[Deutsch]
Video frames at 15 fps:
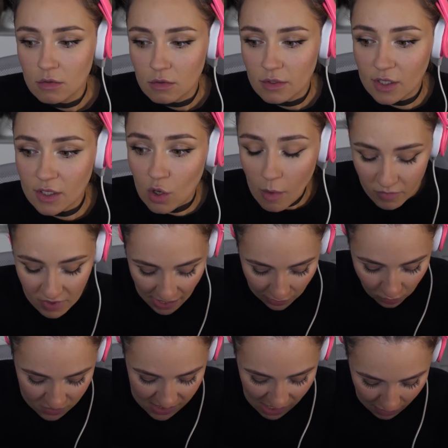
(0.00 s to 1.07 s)
Und dann kommen die an
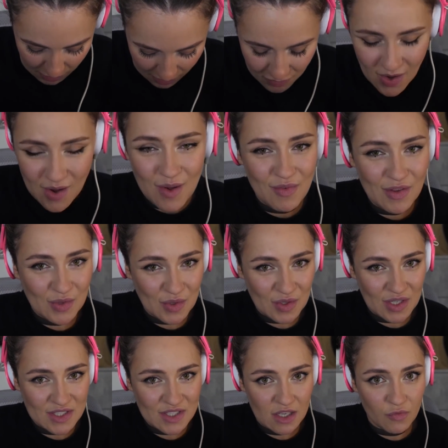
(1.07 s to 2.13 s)
und sagen mir, wenn du den
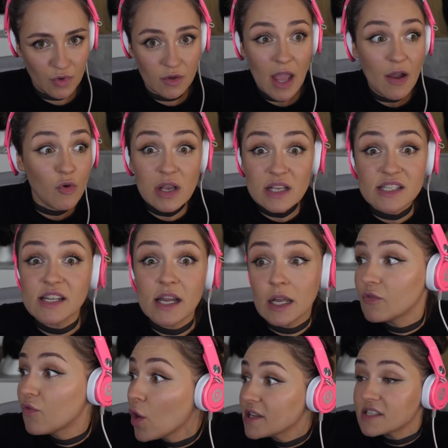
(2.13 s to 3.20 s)
richtigen findest. Ja, wo ist
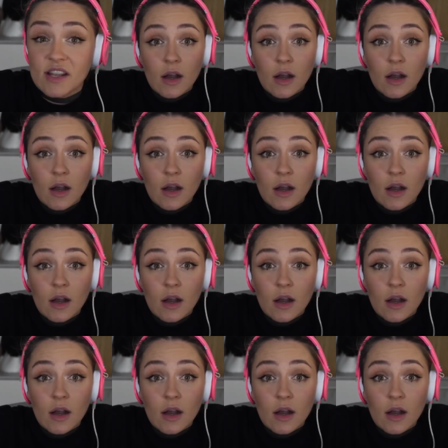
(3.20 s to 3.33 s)
der? Wo ist er?